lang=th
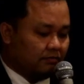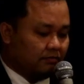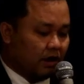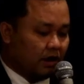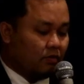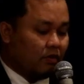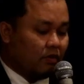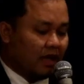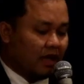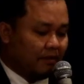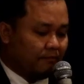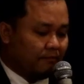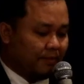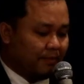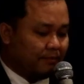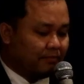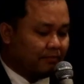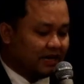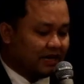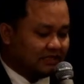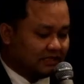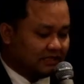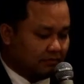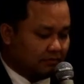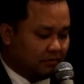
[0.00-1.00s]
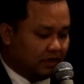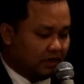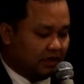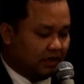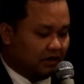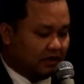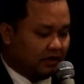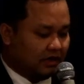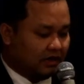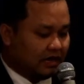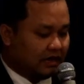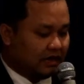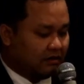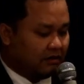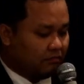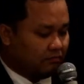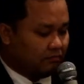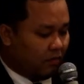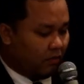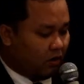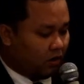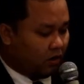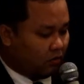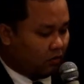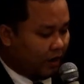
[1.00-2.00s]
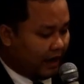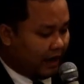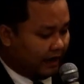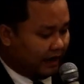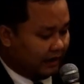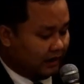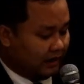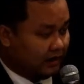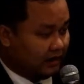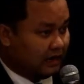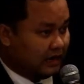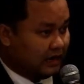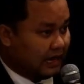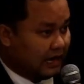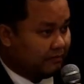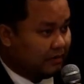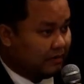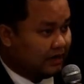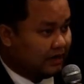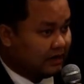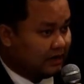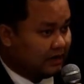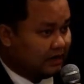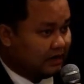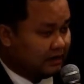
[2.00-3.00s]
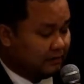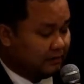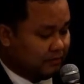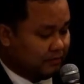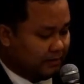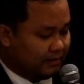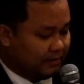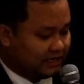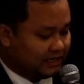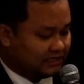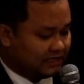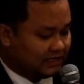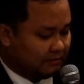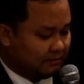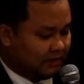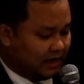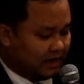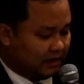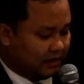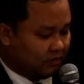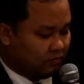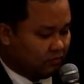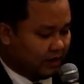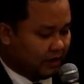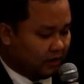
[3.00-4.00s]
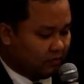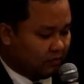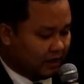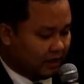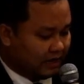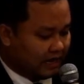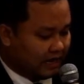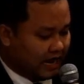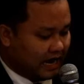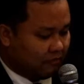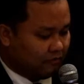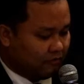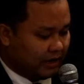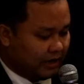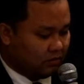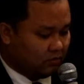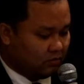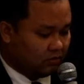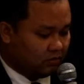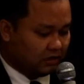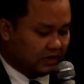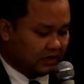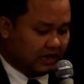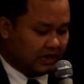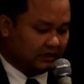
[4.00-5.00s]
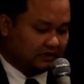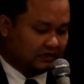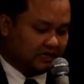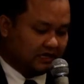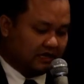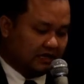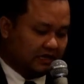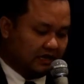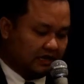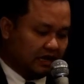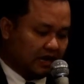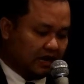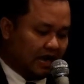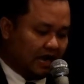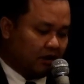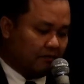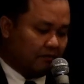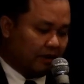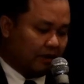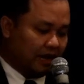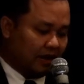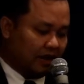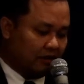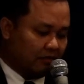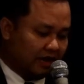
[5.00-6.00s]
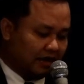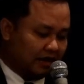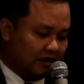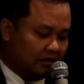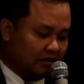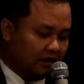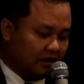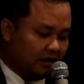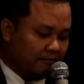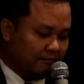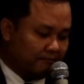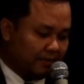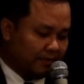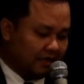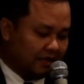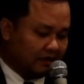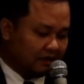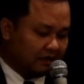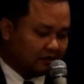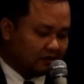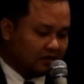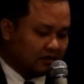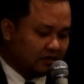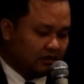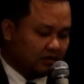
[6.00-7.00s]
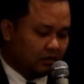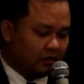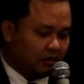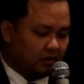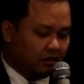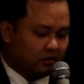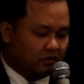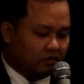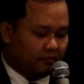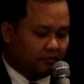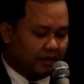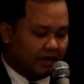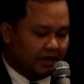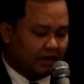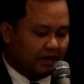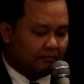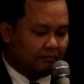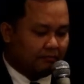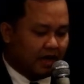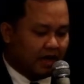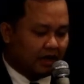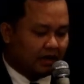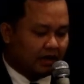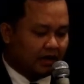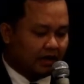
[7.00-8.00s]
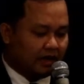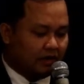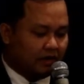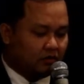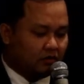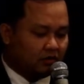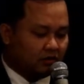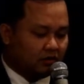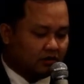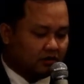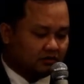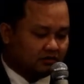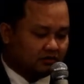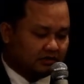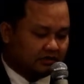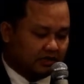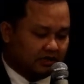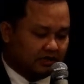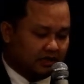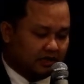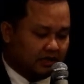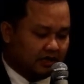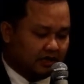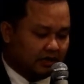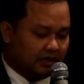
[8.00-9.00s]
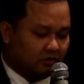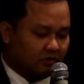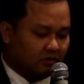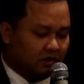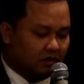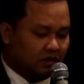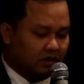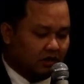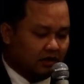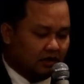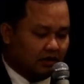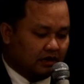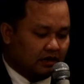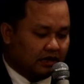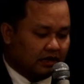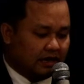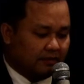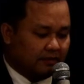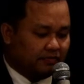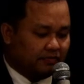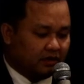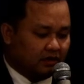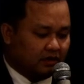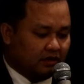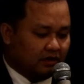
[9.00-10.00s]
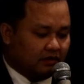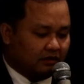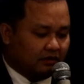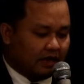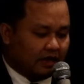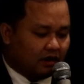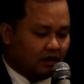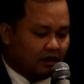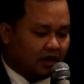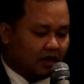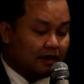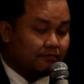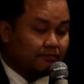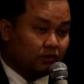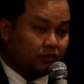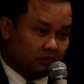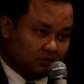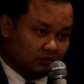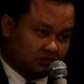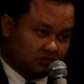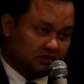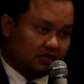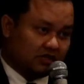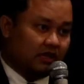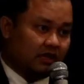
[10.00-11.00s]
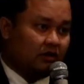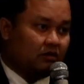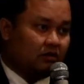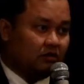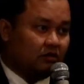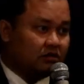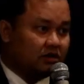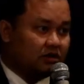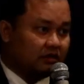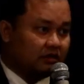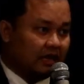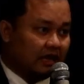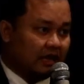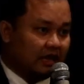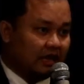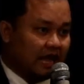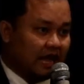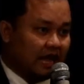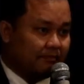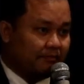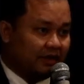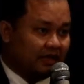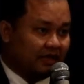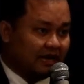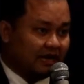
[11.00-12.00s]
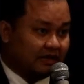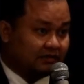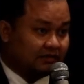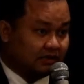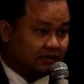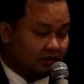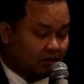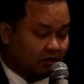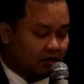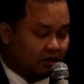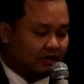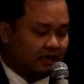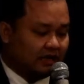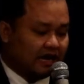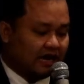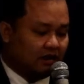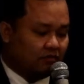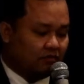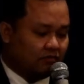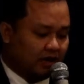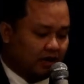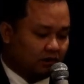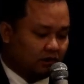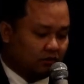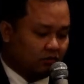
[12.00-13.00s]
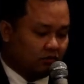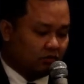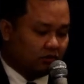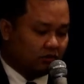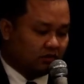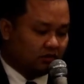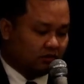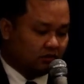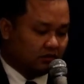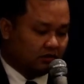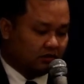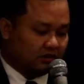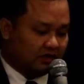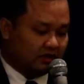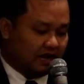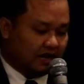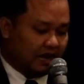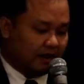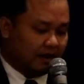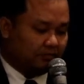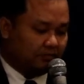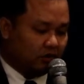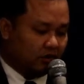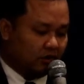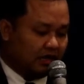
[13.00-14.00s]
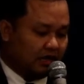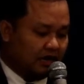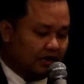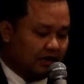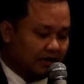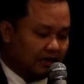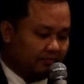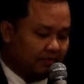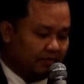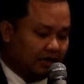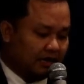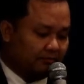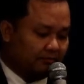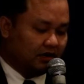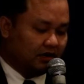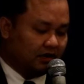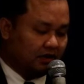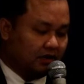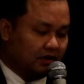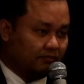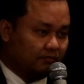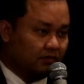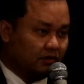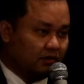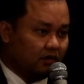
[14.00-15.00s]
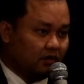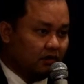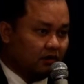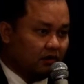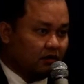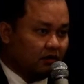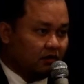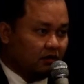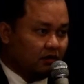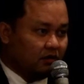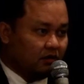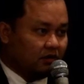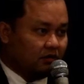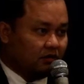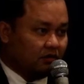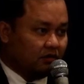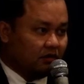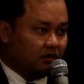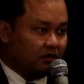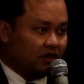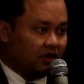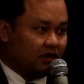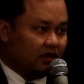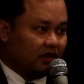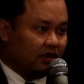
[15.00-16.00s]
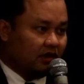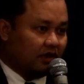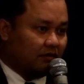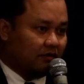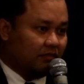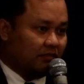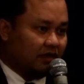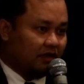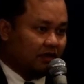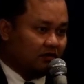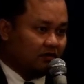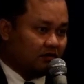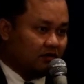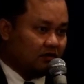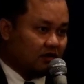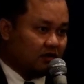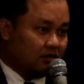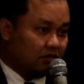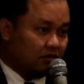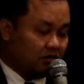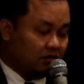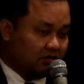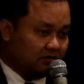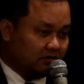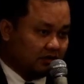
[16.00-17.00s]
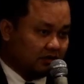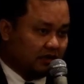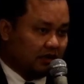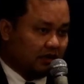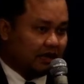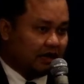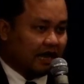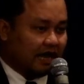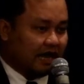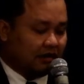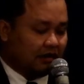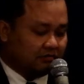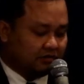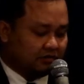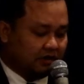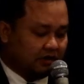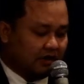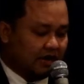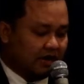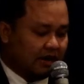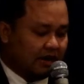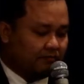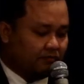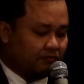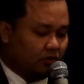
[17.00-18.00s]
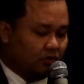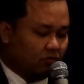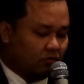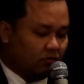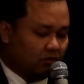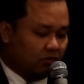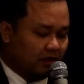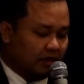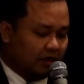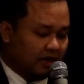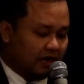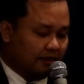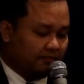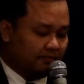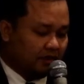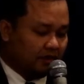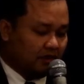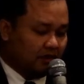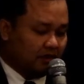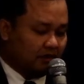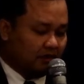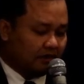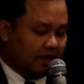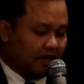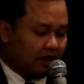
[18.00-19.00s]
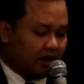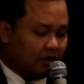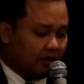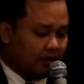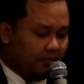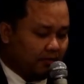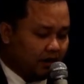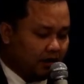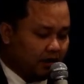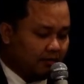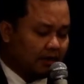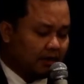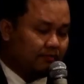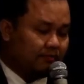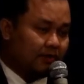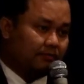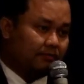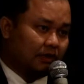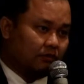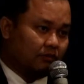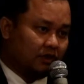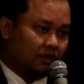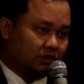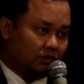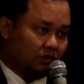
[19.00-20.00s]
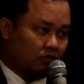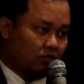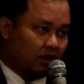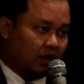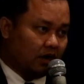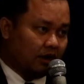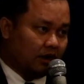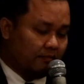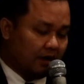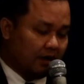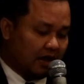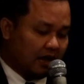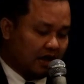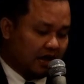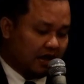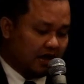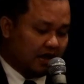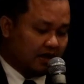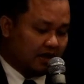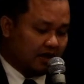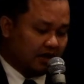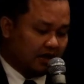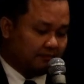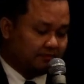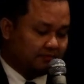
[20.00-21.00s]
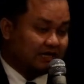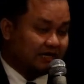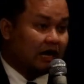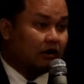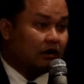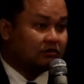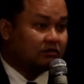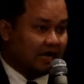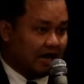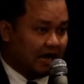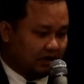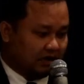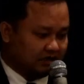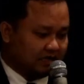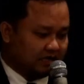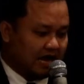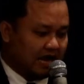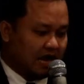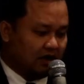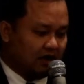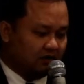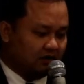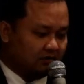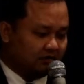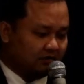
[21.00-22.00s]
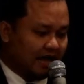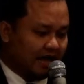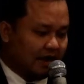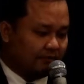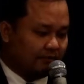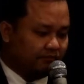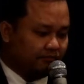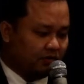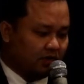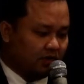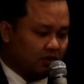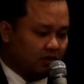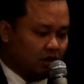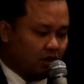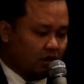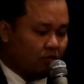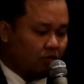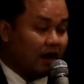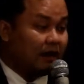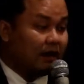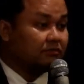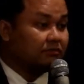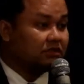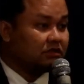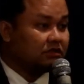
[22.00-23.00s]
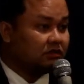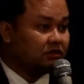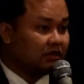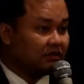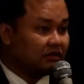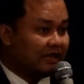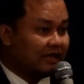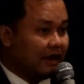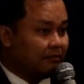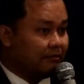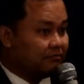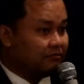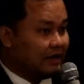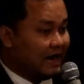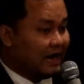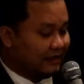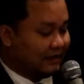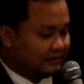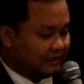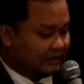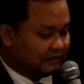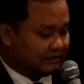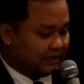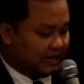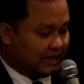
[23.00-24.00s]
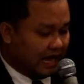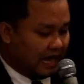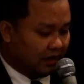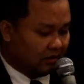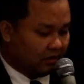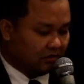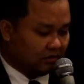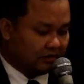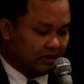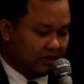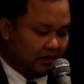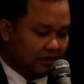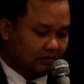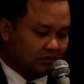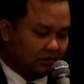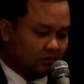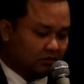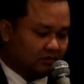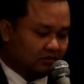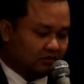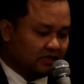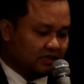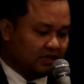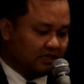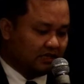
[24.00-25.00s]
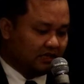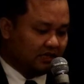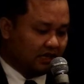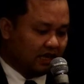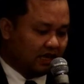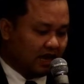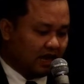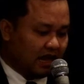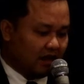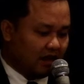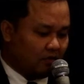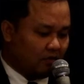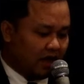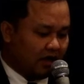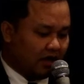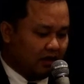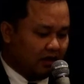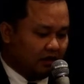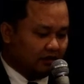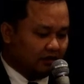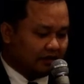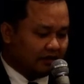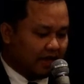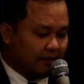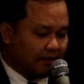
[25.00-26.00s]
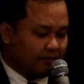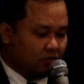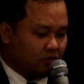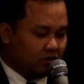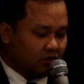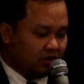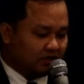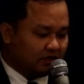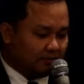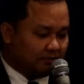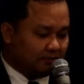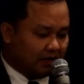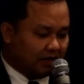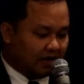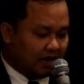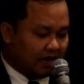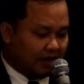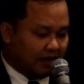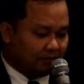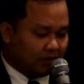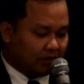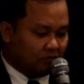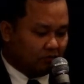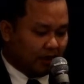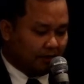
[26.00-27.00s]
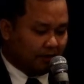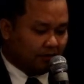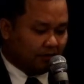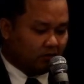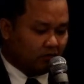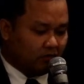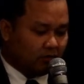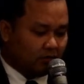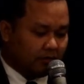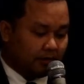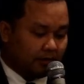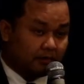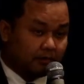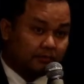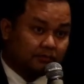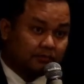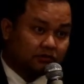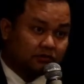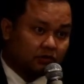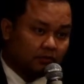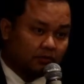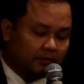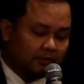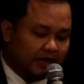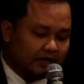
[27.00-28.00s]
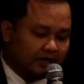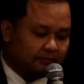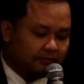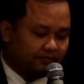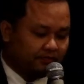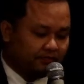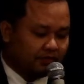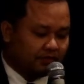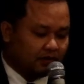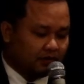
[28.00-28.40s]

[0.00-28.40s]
เพราะว่าเป็นพระราชดำริที่ท่านบอกไว้นะครับได้ท่านได้มีพระราชดำรัสเอาไว้ว่าการไว้ทุกข์ดังเช่นที่กล่าวมาแล้วนั้น ย่อมเป็นเครื่องเดือดร้อนอยู่เป็นอันมากให้ยกเลิกเสียทีเดียวนะครับ แต่ก็กำหนดสีของเครื่องแต่งกายเป็นการสะท้อนการไว้ทุกข์นะครับโดยอิงธรรมมเดิม ที่ยังมีเรื่องของสีขาวสีดำอยู่นะครับ แต่ก็เพิ่มธรรมเนียมตะวันตกเข้ามาให้กับชาวต่างชาติหรือตามความเชื่อตามหลักศาสนาของแต่ละตน เช่นที่กล่าวว่า แต่ผู้ที่จะมากราบถวายบังคมพระบรมศพนั้น